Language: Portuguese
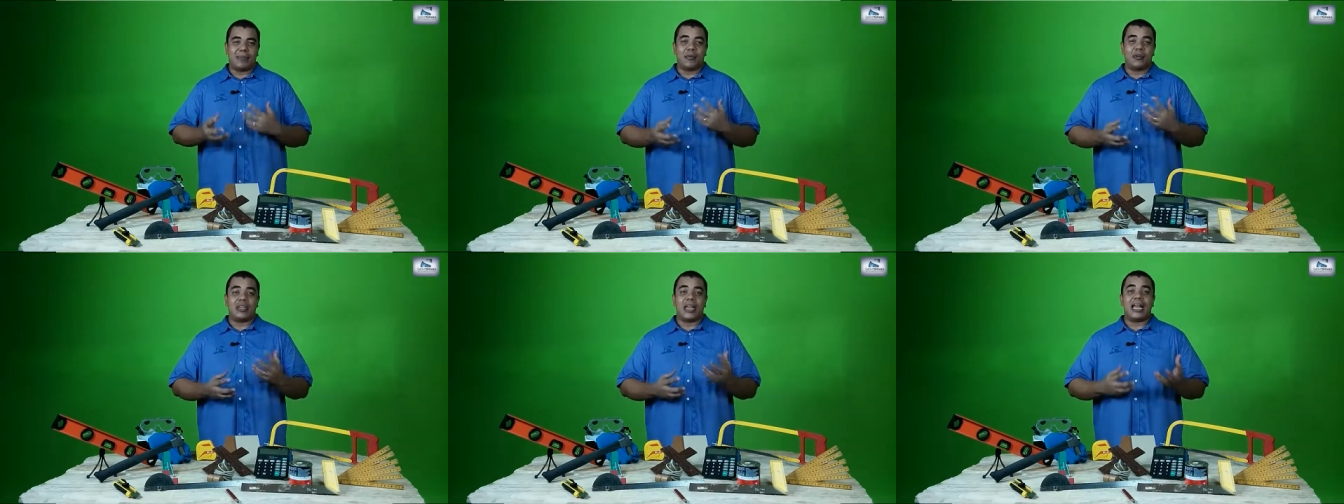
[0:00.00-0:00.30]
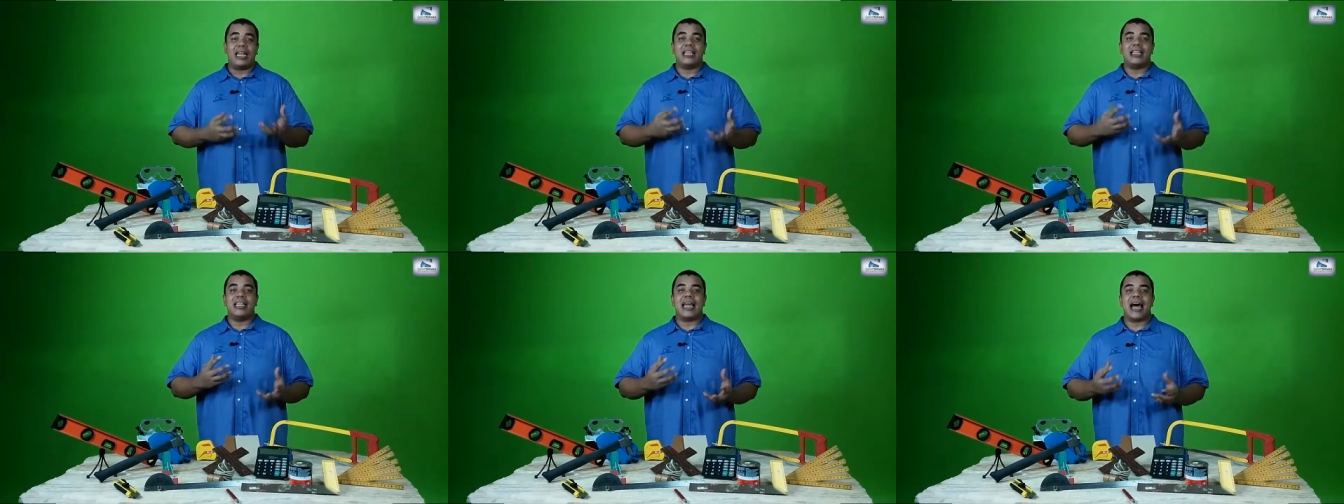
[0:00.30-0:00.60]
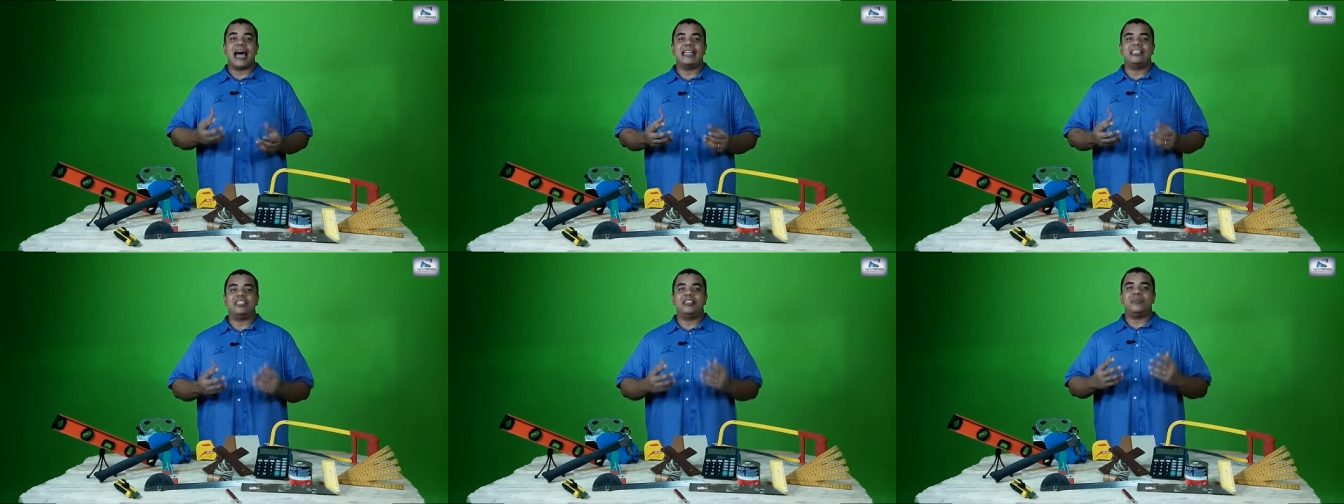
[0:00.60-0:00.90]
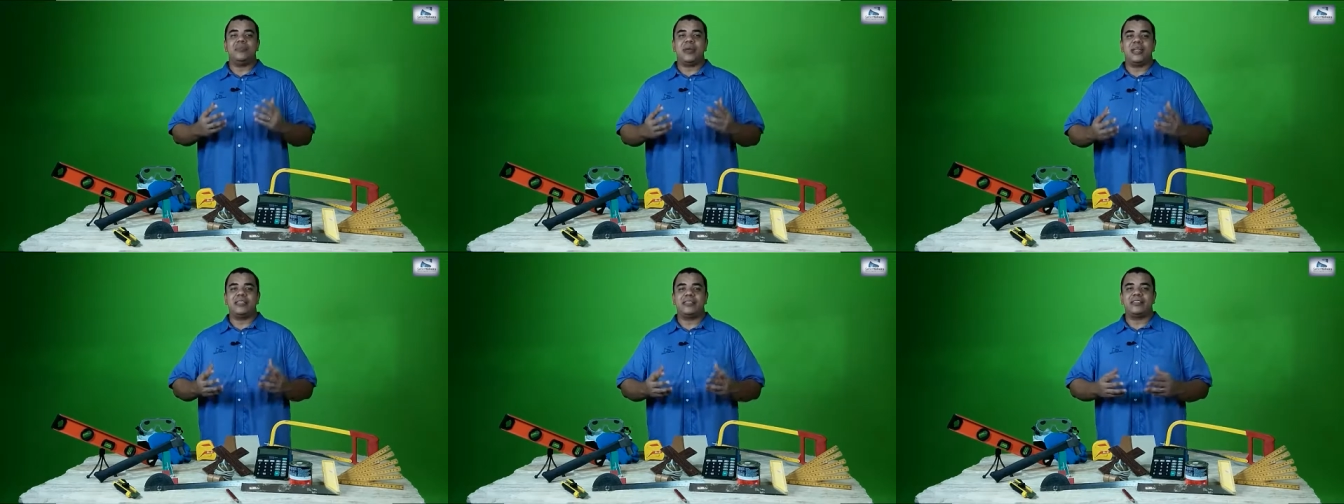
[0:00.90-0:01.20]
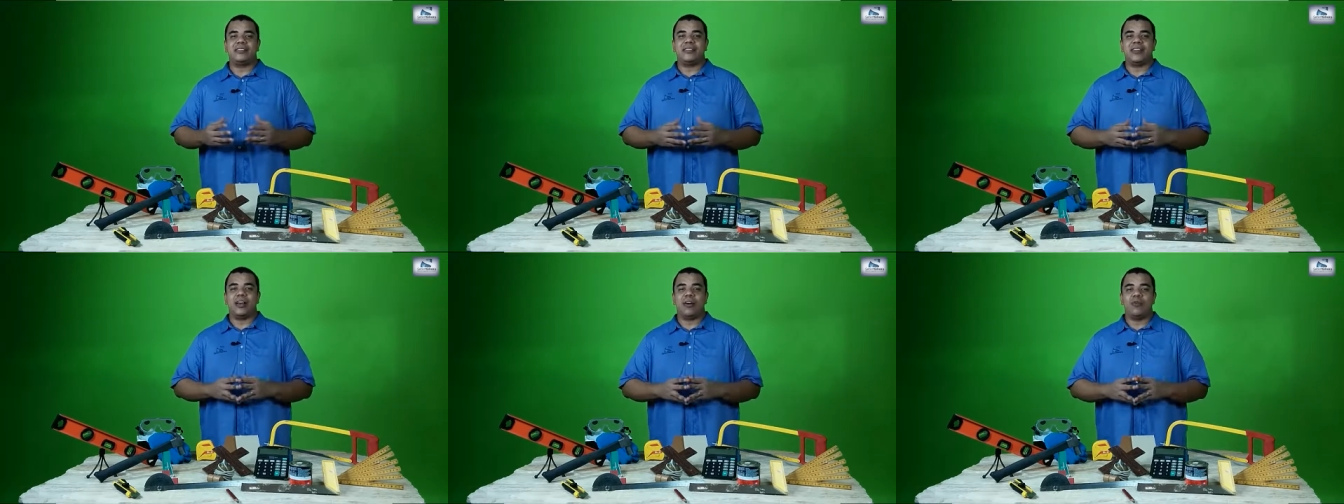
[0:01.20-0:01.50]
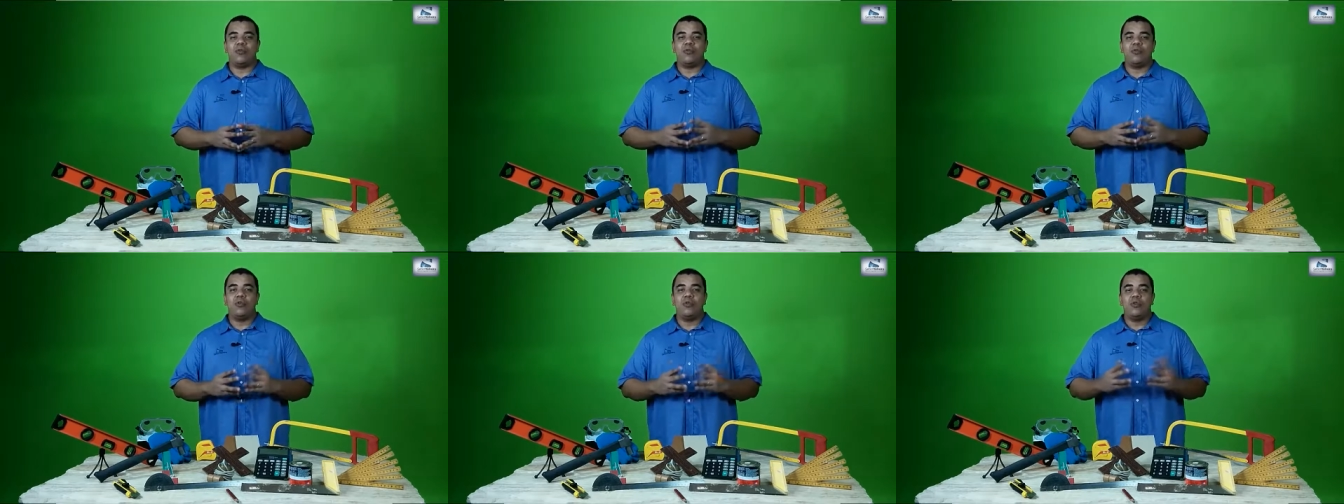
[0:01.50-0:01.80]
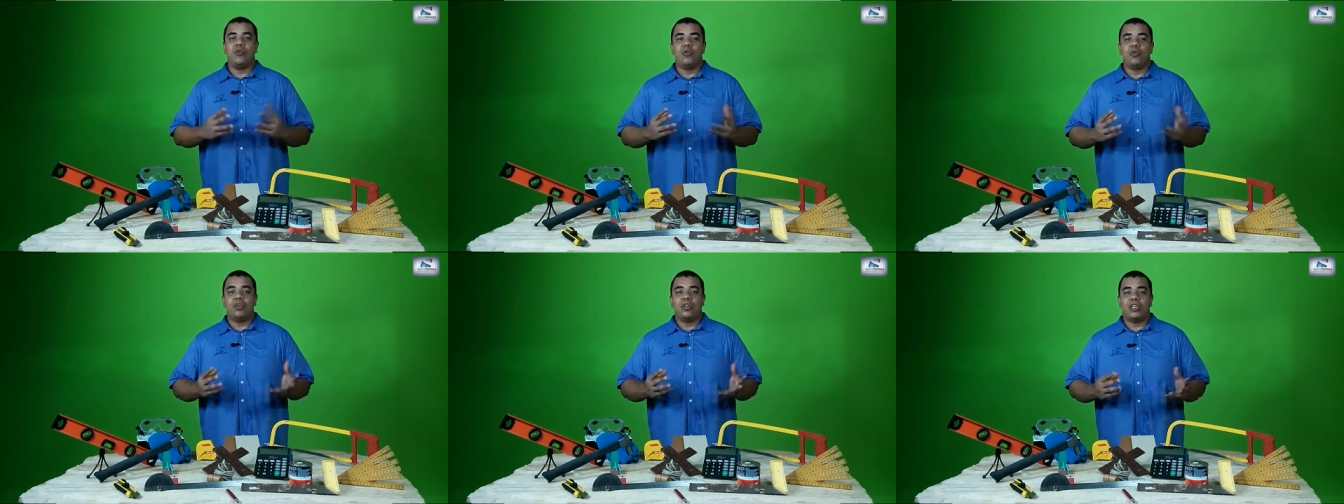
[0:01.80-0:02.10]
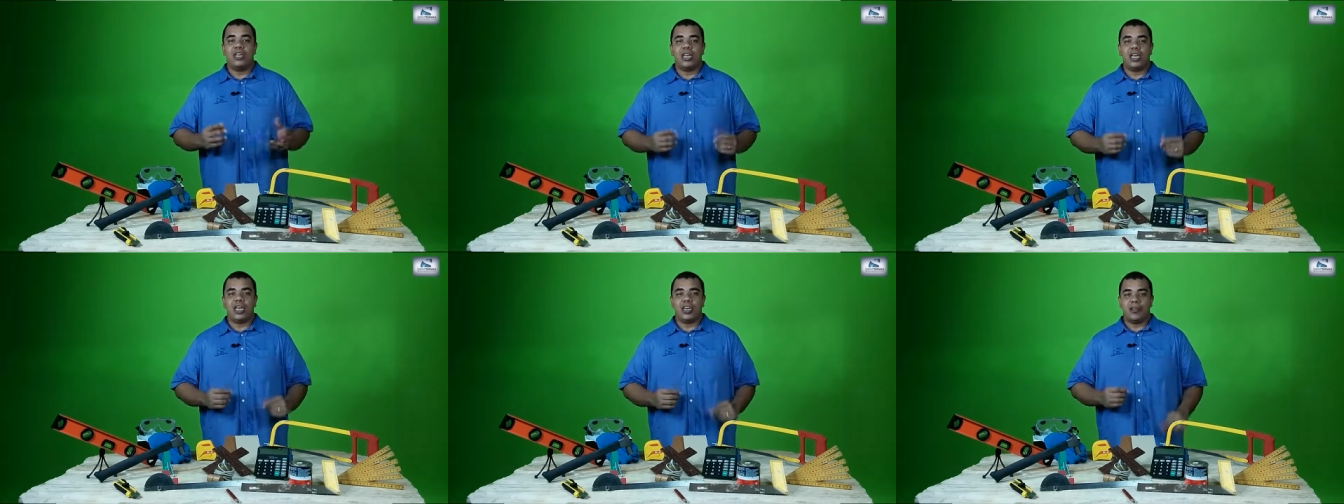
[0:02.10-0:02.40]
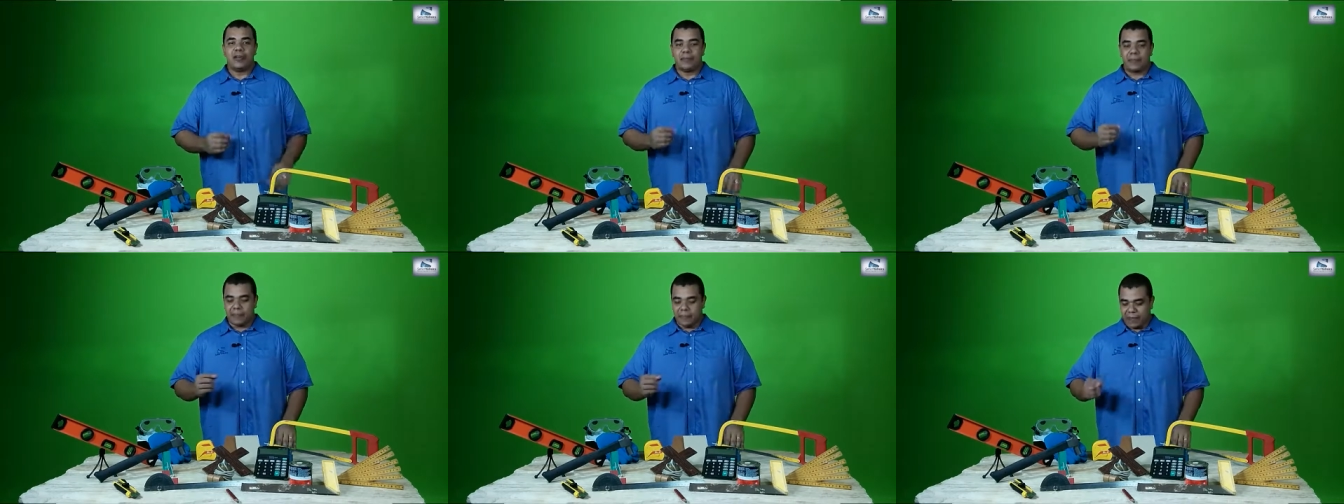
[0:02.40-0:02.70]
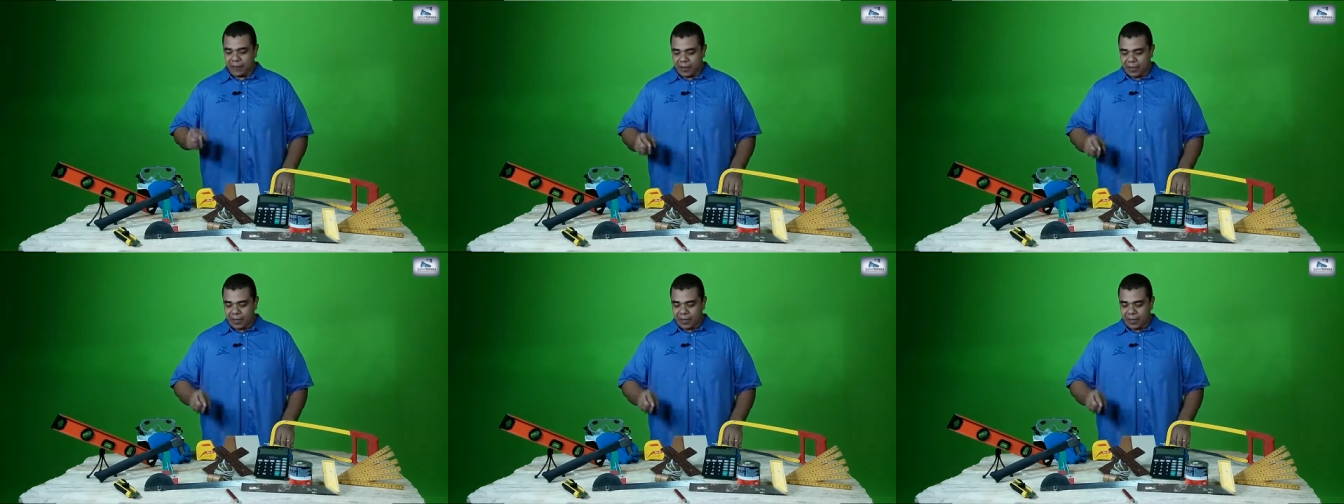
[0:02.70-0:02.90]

modalidade de medição que